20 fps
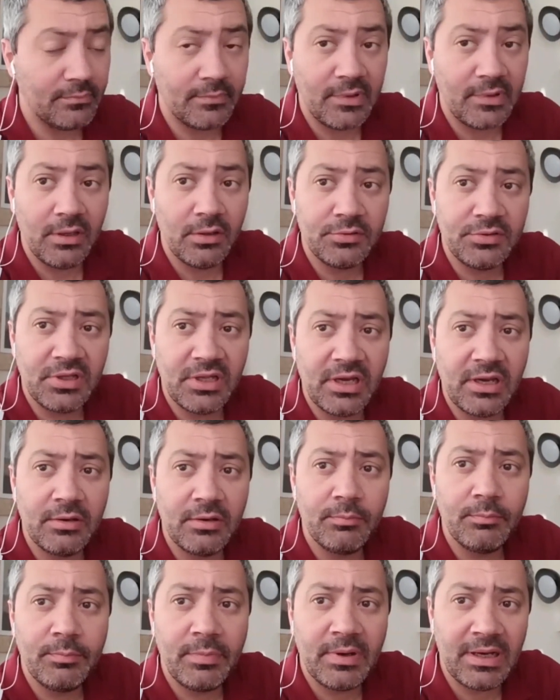que no
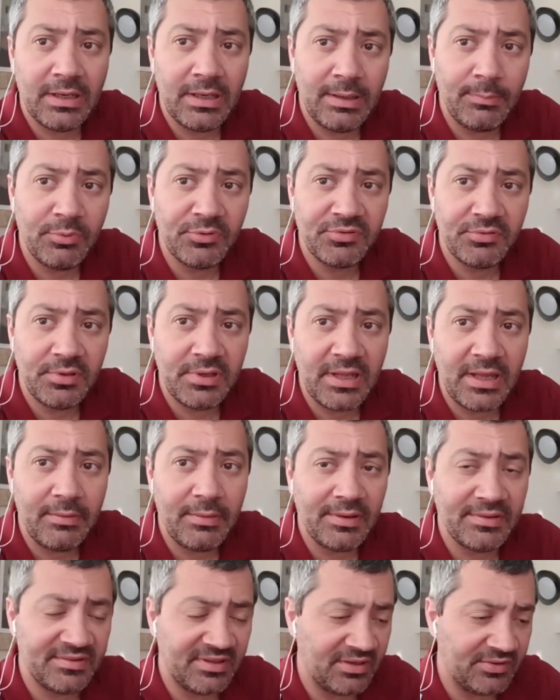tienen la posibilidad de
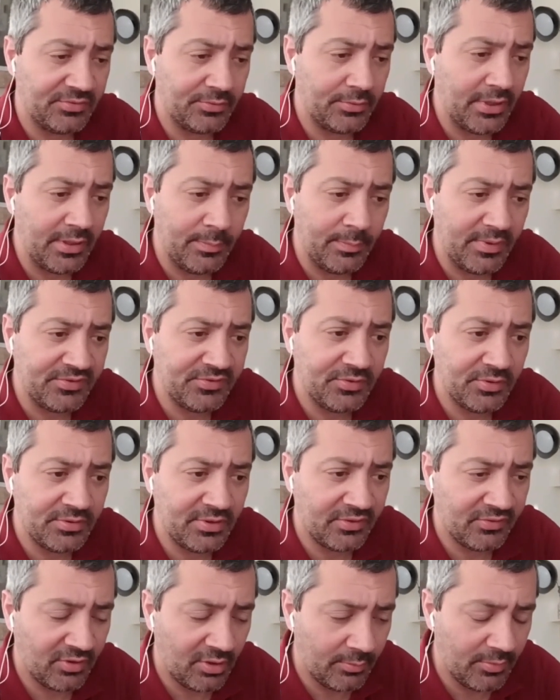avanzar sobre el espacio de
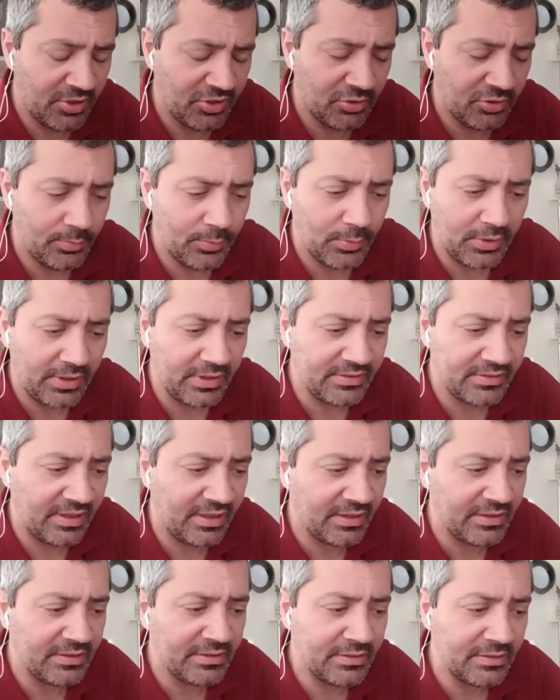estacionamiento porque
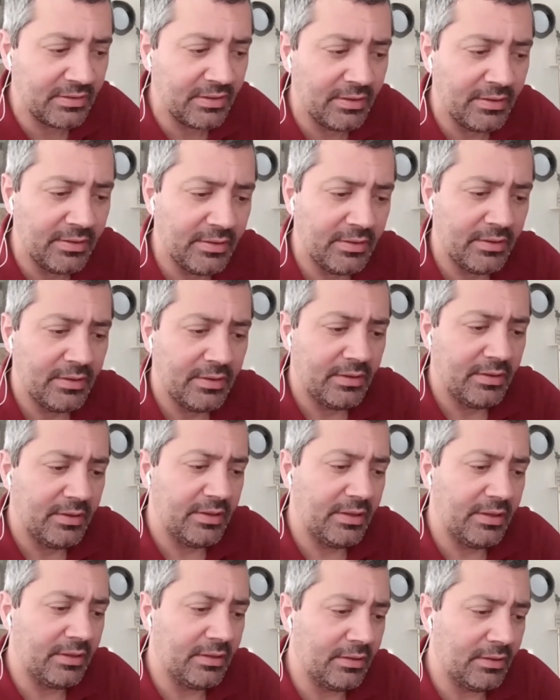están
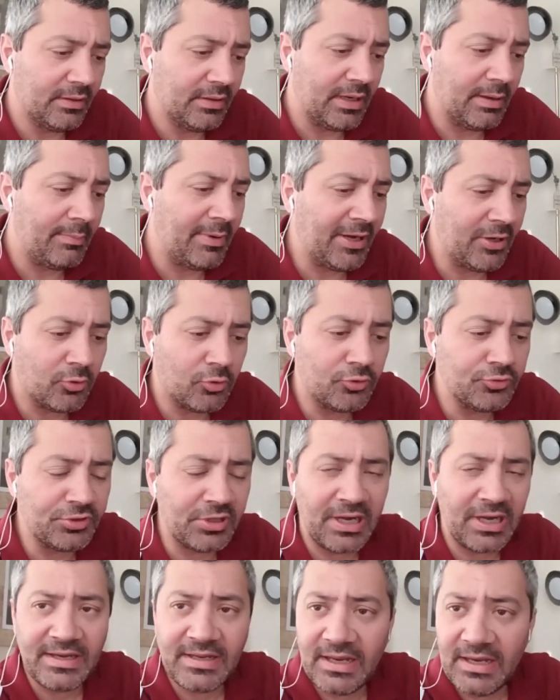en la mano
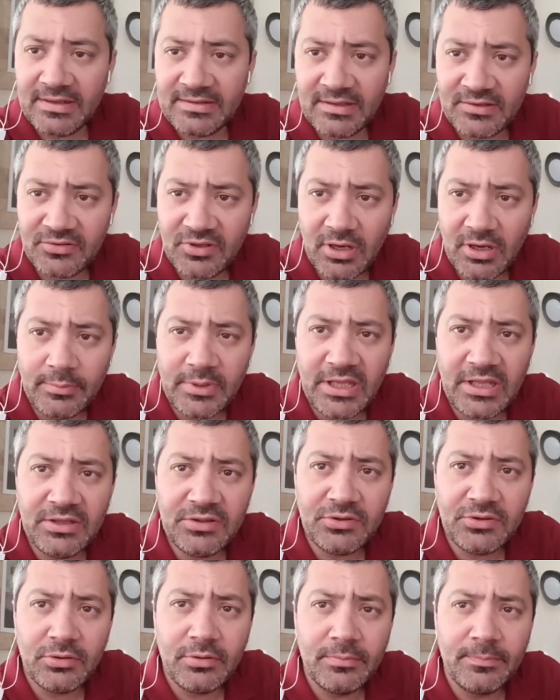contraria al
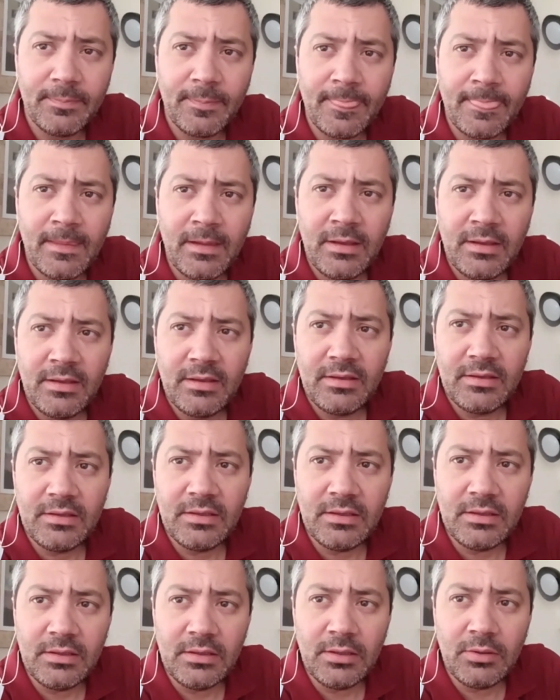estacionamiento
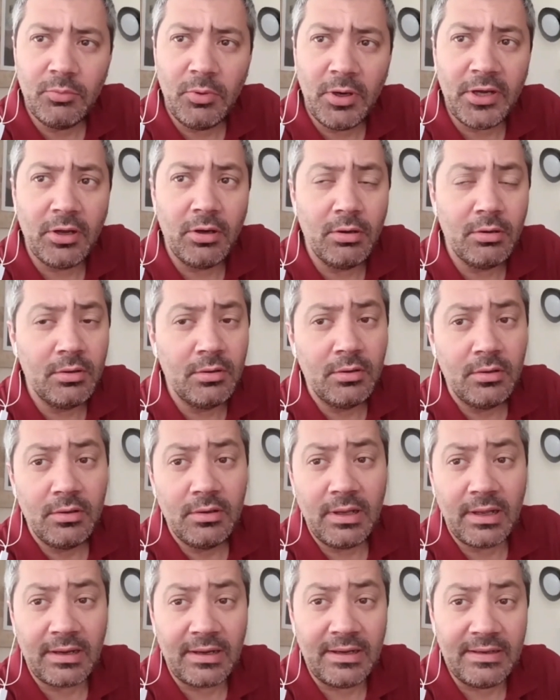y bueno,
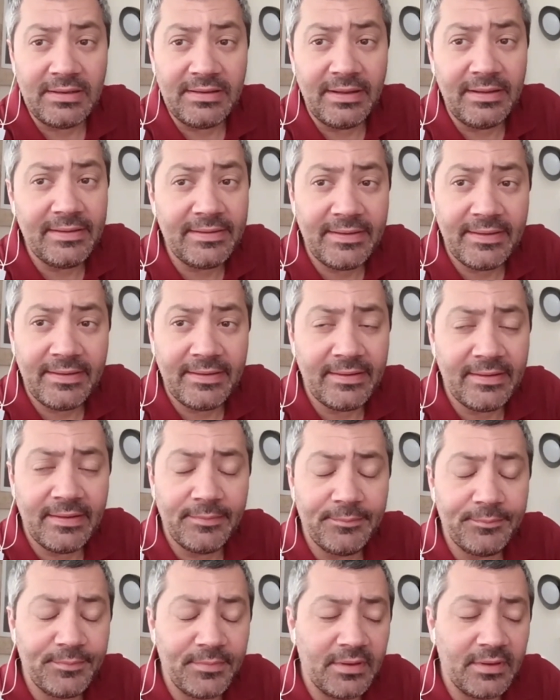la realidad es
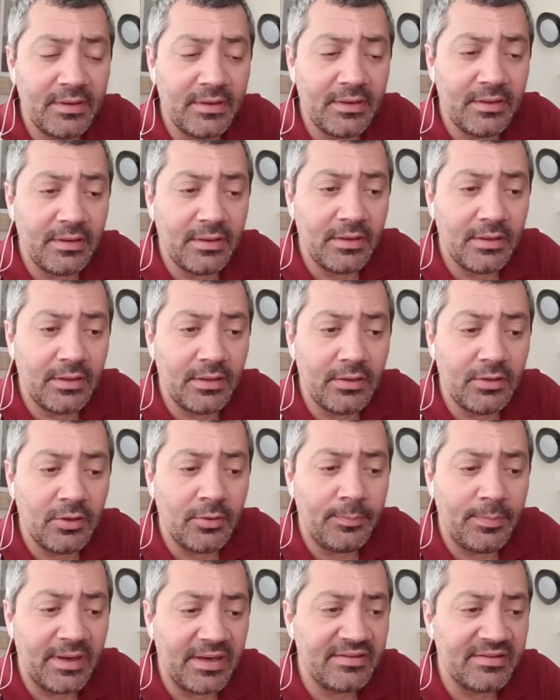que eh,
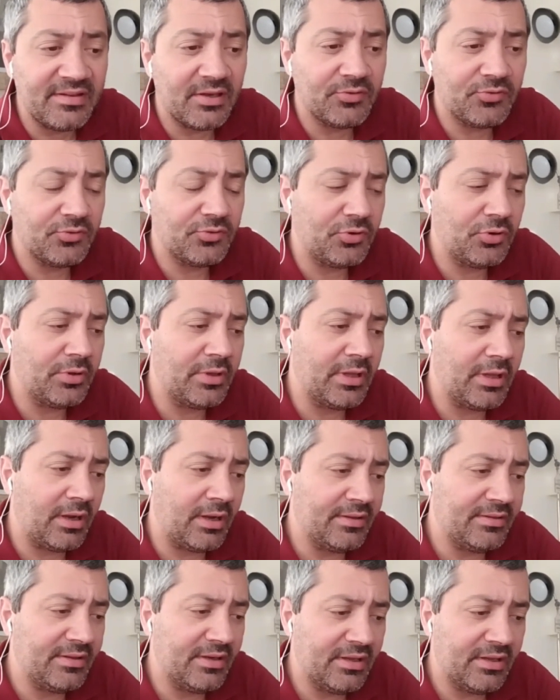nos parece a nosotros que
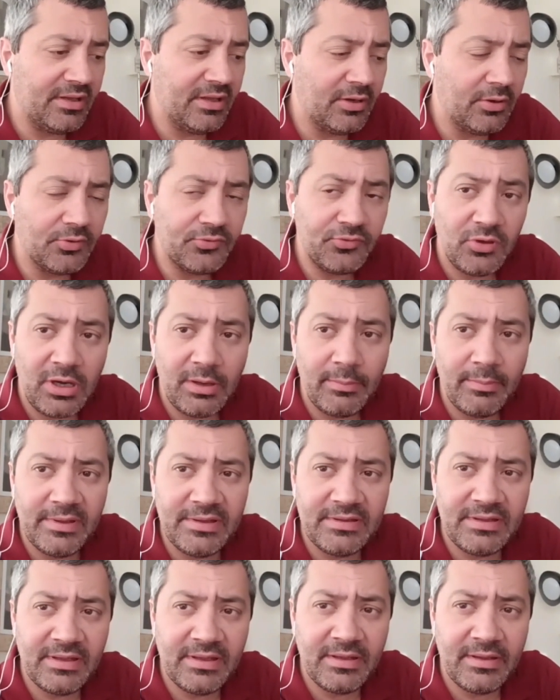restringirlo
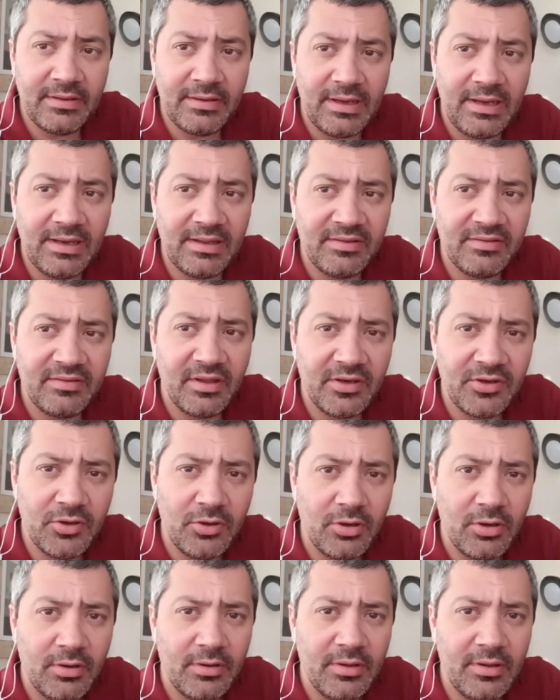solamente al
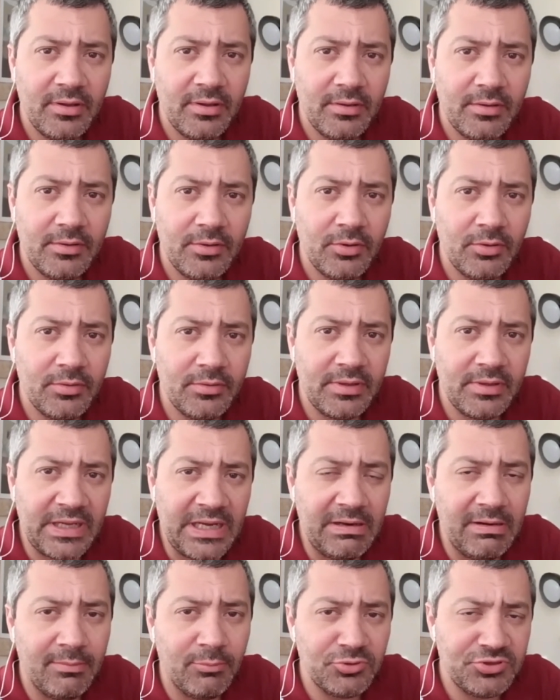exterior eh, nos
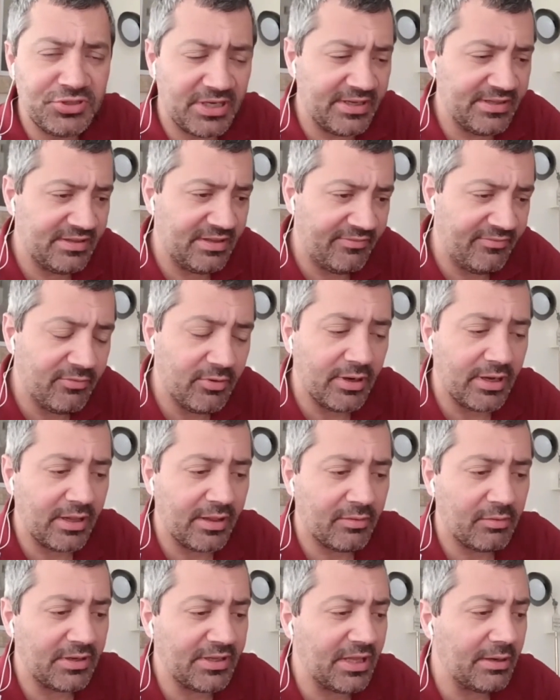dejaba mucha gente afuera.
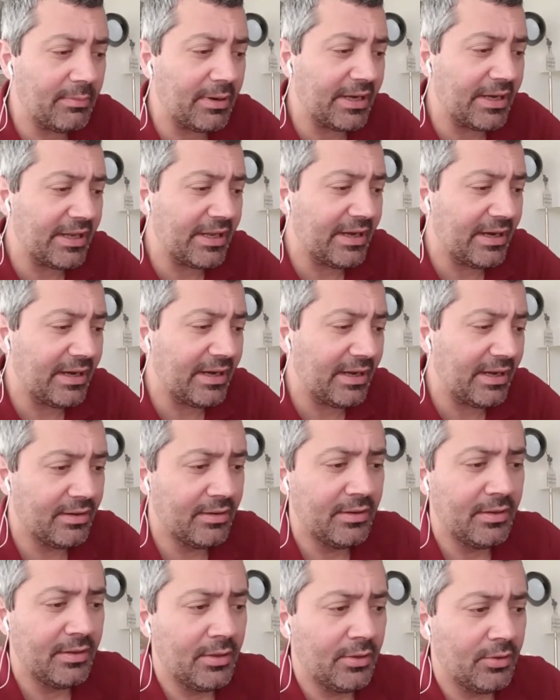De cualquier manera,
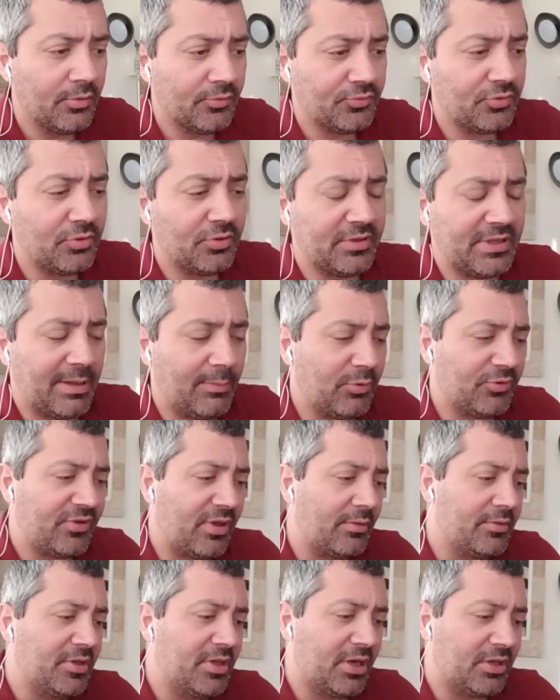nosotros estamos
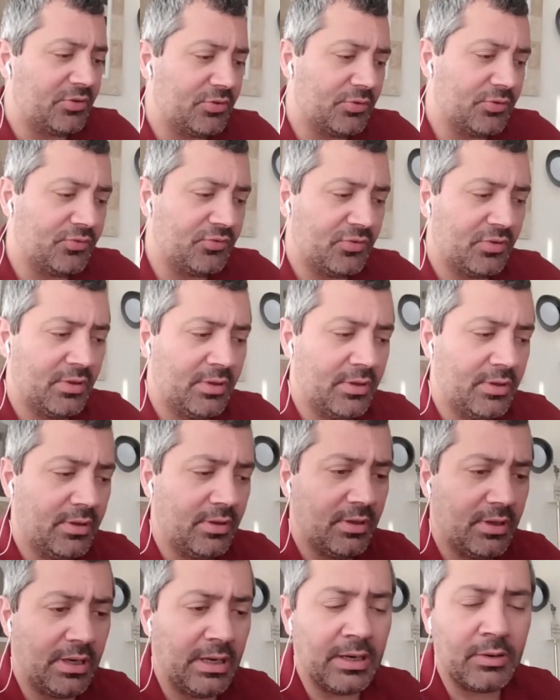abiertos
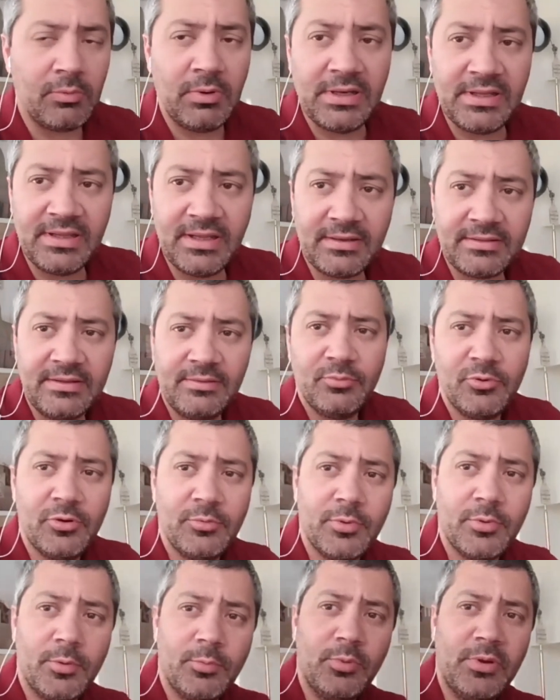a cualquier tipo
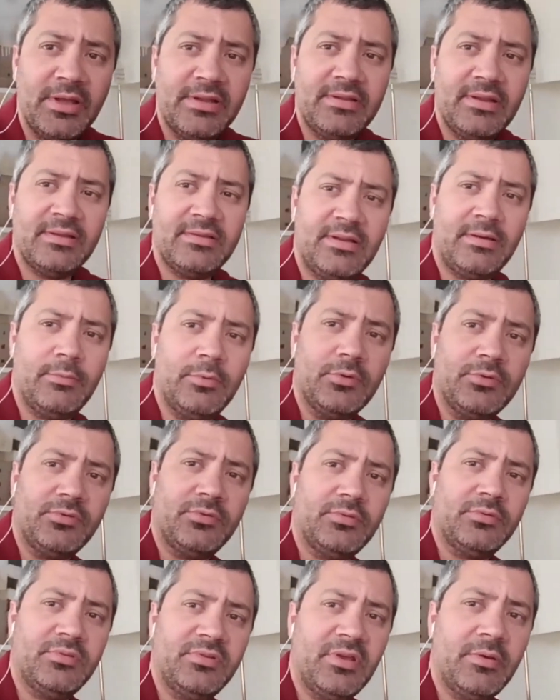de propuesta,
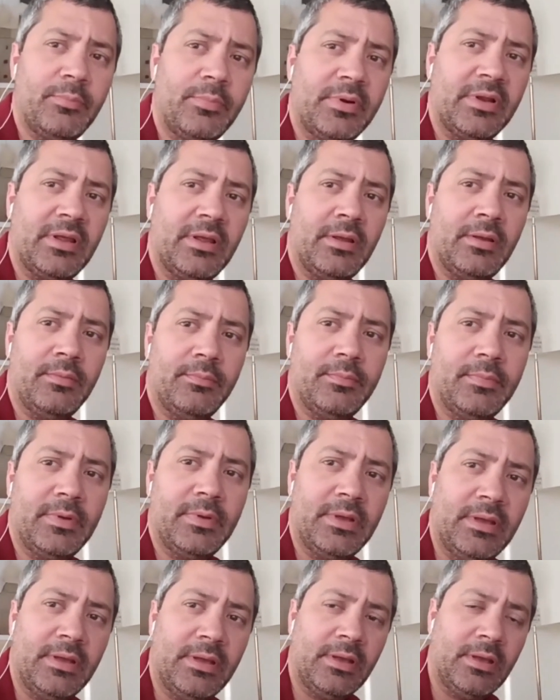estamos siempre
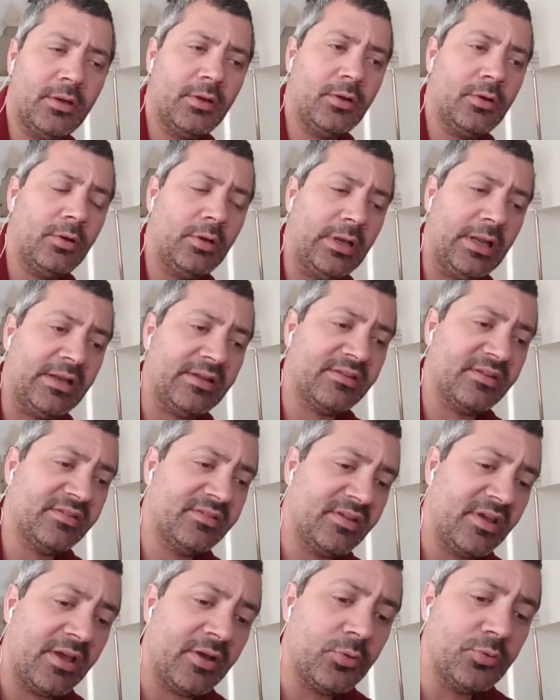eh, con la
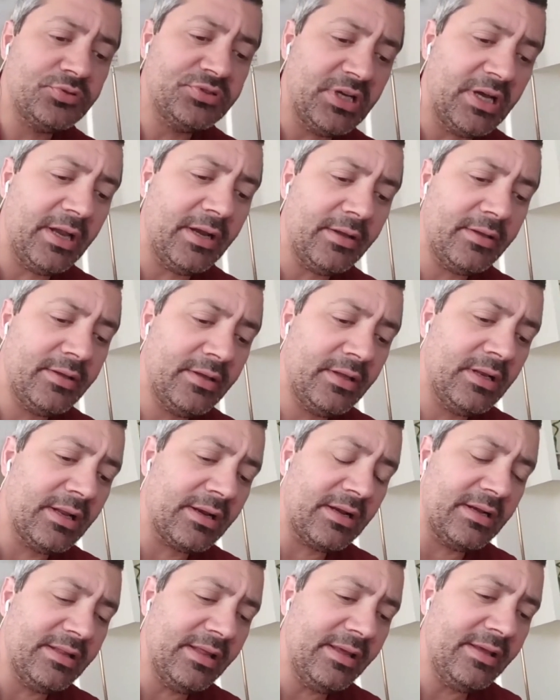necesidad de escuchar y la
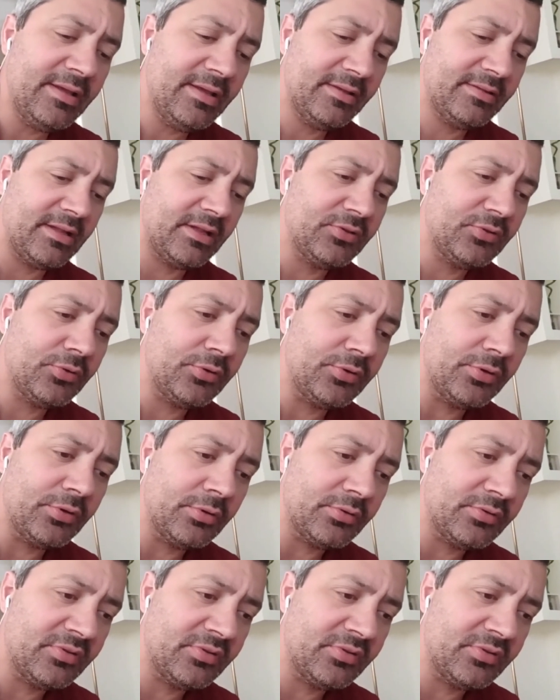realidad es esta, Antonio.